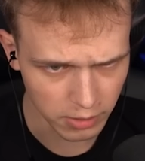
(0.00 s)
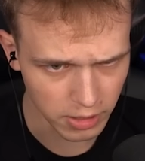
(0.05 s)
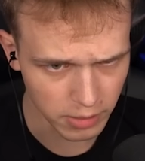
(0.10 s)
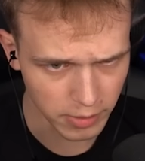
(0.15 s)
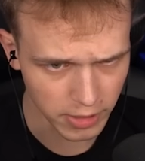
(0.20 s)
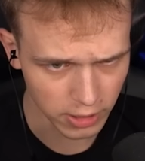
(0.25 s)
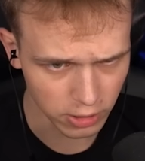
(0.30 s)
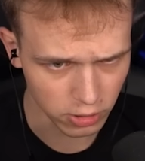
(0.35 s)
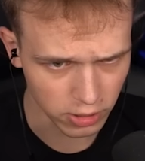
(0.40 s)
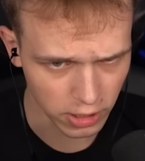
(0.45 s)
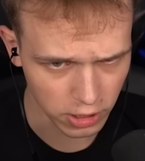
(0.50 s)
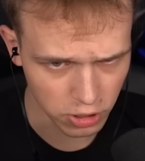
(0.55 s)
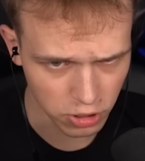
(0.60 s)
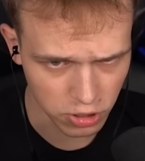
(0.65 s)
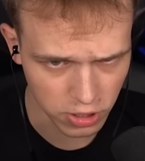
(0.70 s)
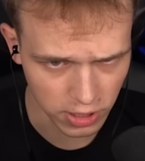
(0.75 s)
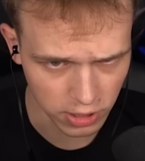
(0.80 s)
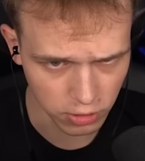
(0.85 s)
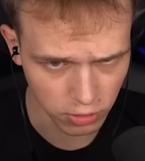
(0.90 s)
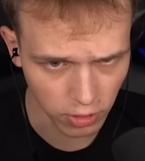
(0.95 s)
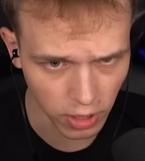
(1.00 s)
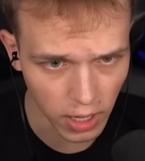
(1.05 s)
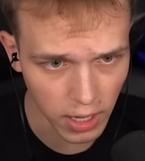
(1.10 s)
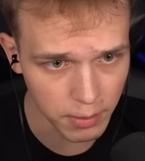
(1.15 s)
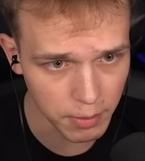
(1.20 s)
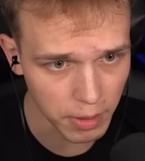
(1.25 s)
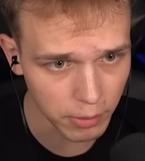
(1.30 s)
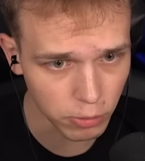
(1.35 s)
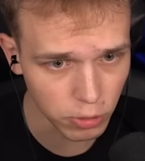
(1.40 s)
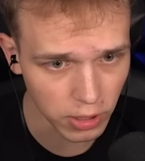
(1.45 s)
nie będziemy na to tracić czasu.
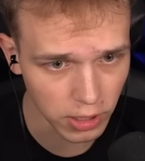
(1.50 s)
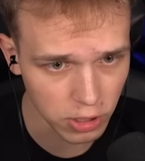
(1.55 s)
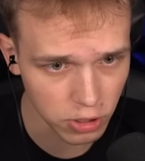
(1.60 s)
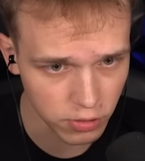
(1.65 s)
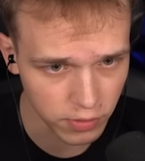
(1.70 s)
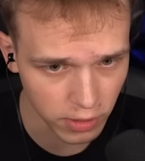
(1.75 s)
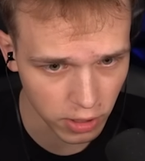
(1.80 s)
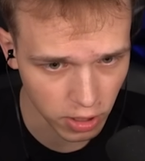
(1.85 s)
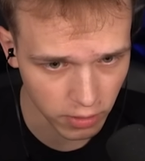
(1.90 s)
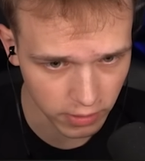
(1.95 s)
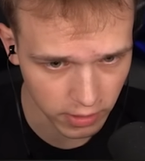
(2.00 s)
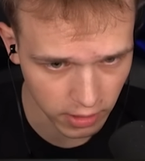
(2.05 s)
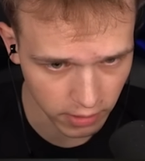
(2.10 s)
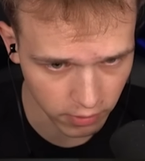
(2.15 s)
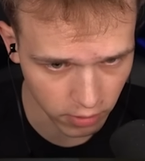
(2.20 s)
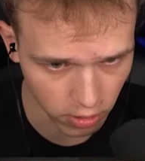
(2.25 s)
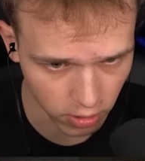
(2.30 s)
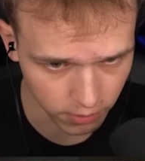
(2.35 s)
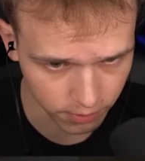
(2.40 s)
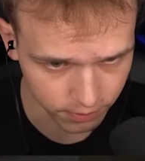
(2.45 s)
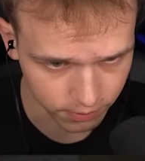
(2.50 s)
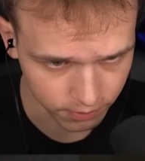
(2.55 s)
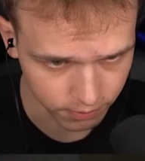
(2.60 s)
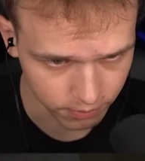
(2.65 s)
A, mam tu jakieś świerkowe drewno.